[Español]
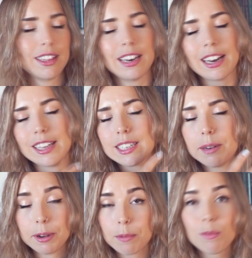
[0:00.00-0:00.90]
tendría que
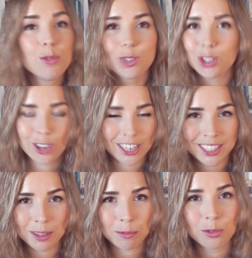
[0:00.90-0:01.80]
escribir mucho
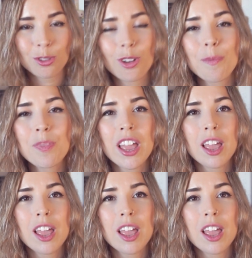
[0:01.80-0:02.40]
este mundo.